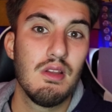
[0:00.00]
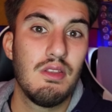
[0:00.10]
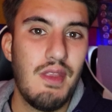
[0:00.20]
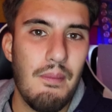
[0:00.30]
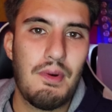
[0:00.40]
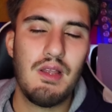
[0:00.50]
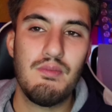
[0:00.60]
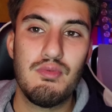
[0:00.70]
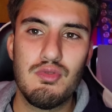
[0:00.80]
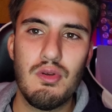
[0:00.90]
d'après
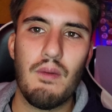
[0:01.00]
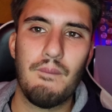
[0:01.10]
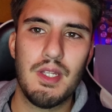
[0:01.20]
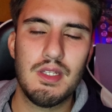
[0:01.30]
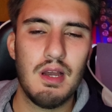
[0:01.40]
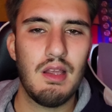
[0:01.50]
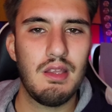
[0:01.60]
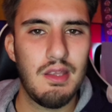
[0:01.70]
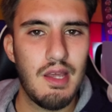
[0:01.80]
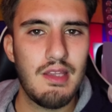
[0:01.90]
plusieurs médias,
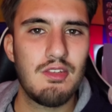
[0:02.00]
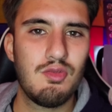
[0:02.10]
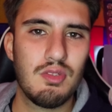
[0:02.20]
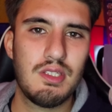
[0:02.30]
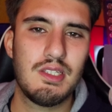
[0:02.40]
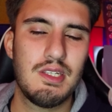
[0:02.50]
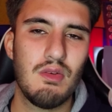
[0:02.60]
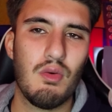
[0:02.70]
il y a des sources qui disent,